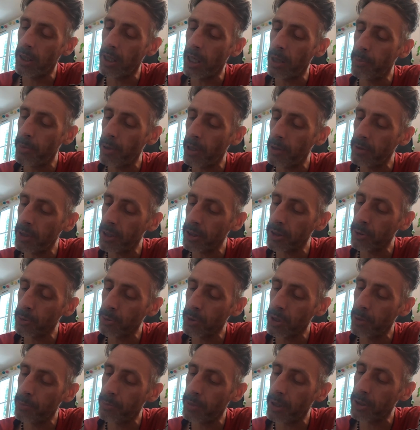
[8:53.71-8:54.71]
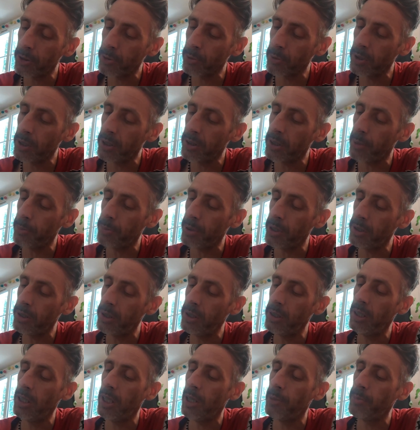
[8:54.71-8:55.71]
la perversion des passions et des
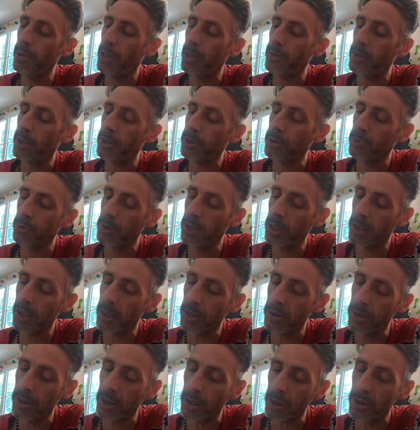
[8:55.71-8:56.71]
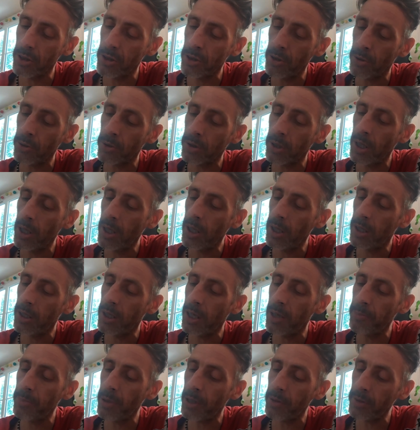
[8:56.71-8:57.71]
appétits, la perversion des classes dirigeantes,
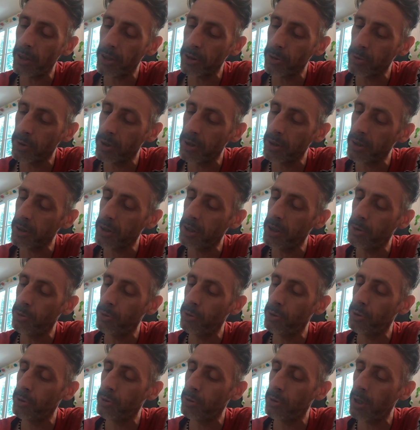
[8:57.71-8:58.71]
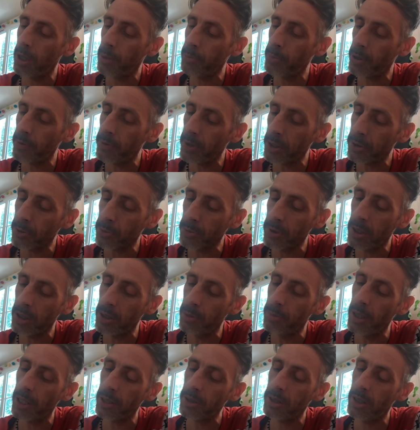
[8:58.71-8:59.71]
la perversion des institutions, la perversion des
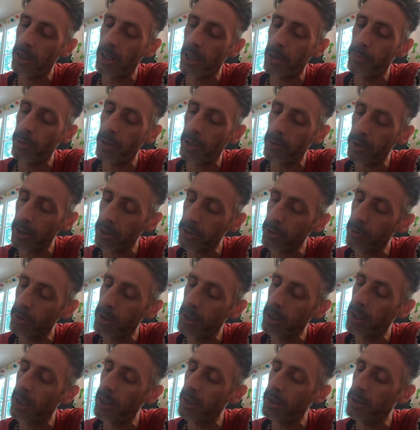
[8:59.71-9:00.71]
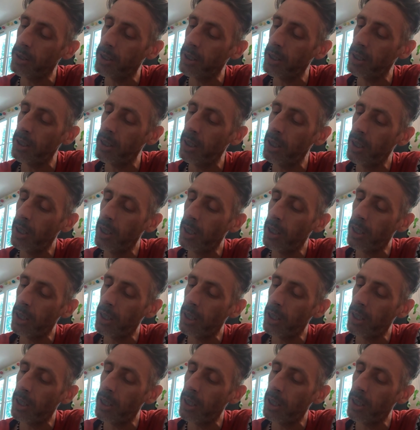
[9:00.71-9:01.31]
libertés, la perversion de l'égalité,